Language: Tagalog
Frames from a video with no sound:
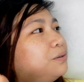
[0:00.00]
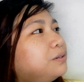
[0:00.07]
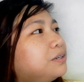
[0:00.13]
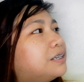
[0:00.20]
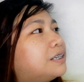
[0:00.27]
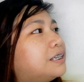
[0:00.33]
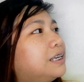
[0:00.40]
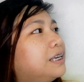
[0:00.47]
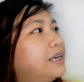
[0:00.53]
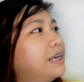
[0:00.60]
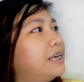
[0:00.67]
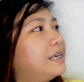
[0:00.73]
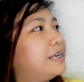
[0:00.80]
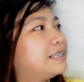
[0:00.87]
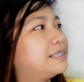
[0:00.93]
Look,
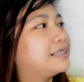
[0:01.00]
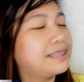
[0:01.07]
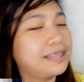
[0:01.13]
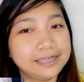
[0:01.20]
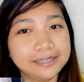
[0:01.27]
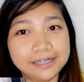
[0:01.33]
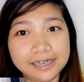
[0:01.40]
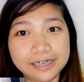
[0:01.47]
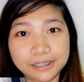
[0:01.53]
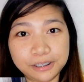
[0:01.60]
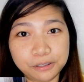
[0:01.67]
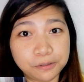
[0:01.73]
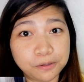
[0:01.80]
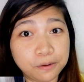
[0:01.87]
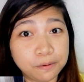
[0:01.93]
this is
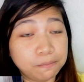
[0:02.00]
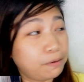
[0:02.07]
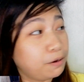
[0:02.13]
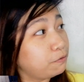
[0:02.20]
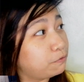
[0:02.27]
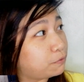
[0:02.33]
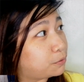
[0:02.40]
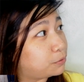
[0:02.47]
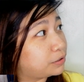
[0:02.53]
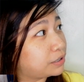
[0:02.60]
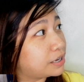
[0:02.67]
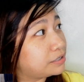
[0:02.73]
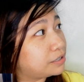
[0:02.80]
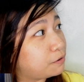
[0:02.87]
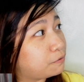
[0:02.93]
my phone
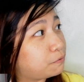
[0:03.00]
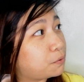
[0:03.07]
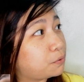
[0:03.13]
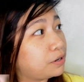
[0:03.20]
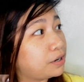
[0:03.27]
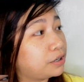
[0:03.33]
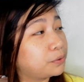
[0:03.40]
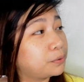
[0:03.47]
kasi phone lang